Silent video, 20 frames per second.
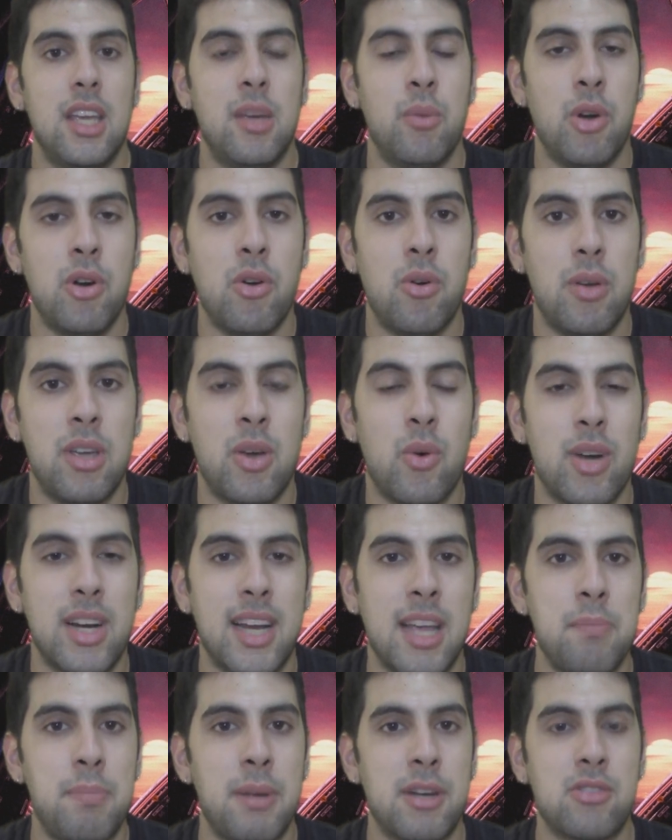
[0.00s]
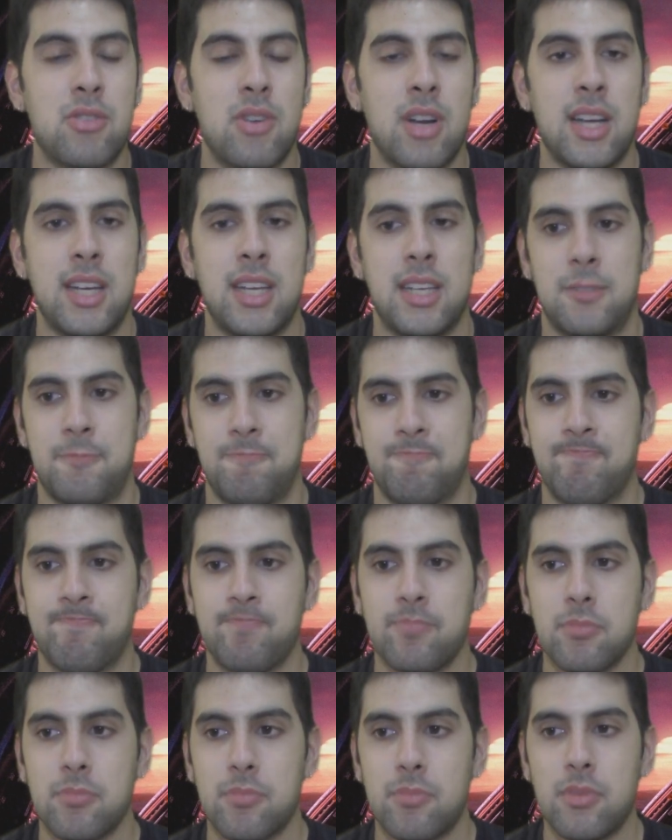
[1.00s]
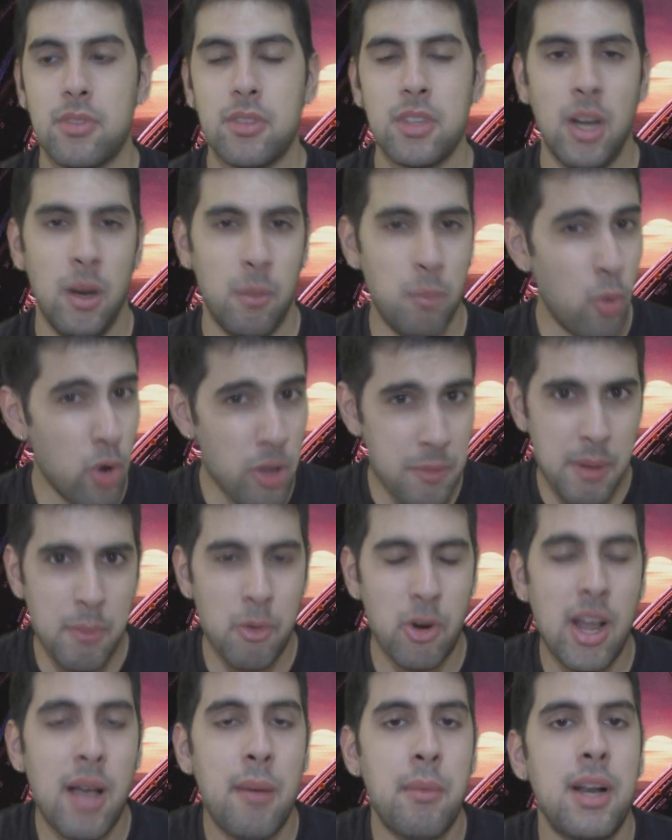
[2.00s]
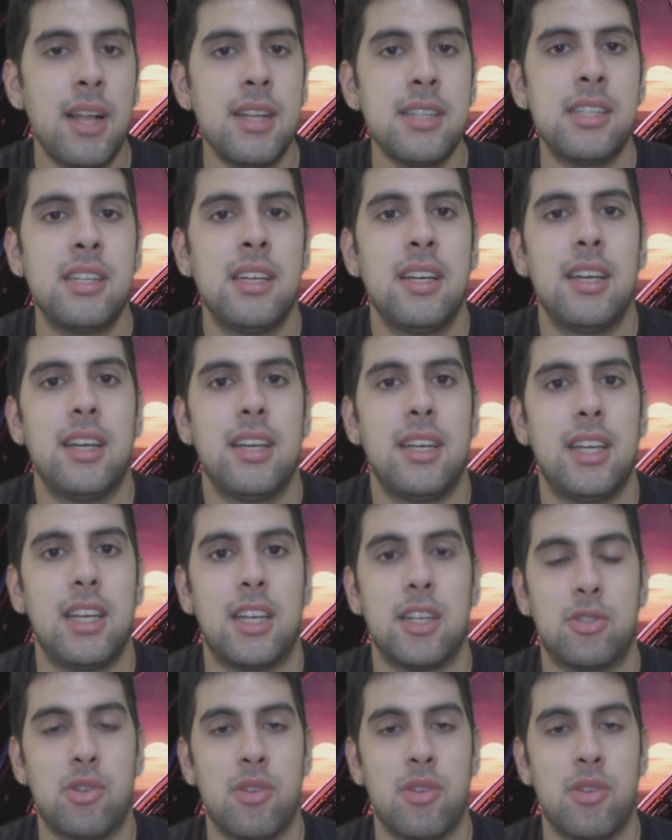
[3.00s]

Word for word: Y bueno, igual que hay personajes muy memorables y